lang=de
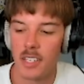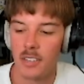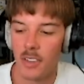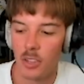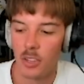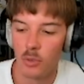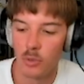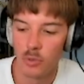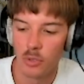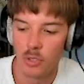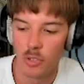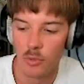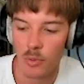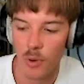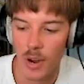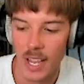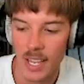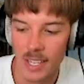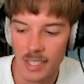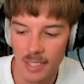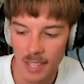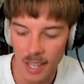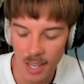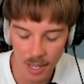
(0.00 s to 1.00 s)
wenn du
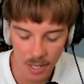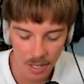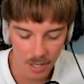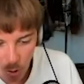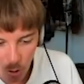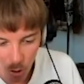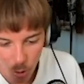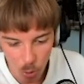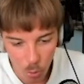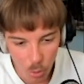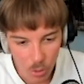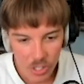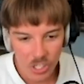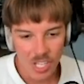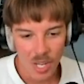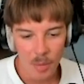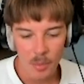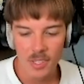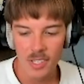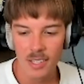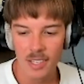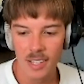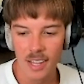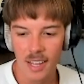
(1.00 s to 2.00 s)
racen Logisch nehmen
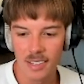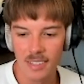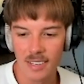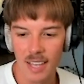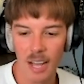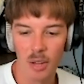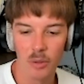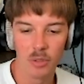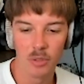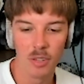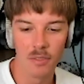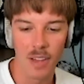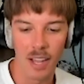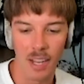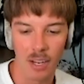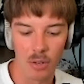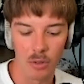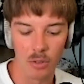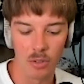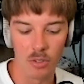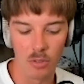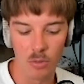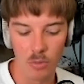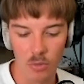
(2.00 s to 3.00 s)
sie dir dann das Auto weg
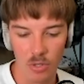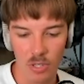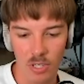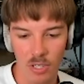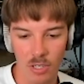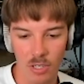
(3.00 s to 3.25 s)
oder du musst